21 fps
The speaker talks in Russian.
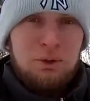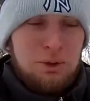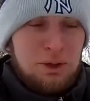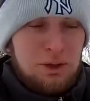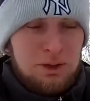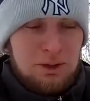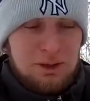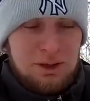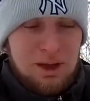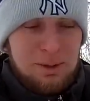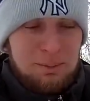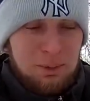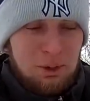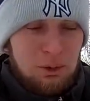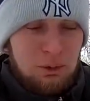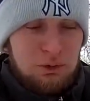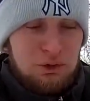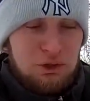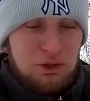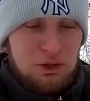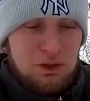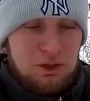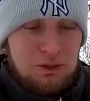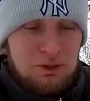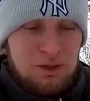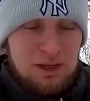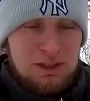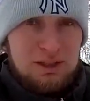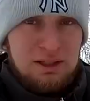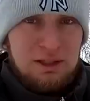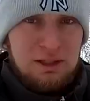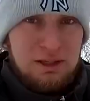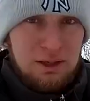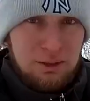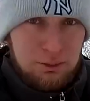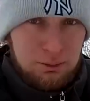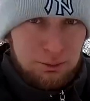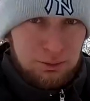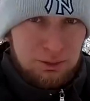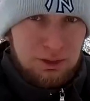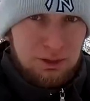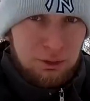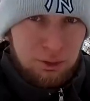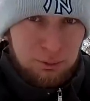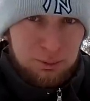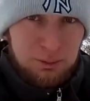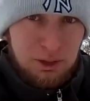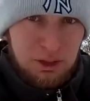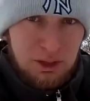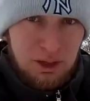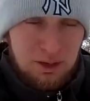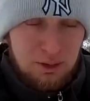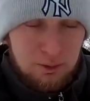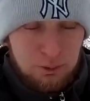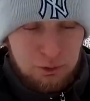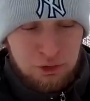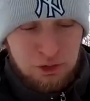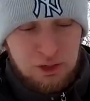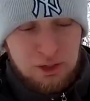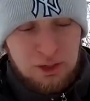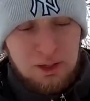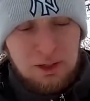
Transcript: И запах очень классный, как у съедобки хороший.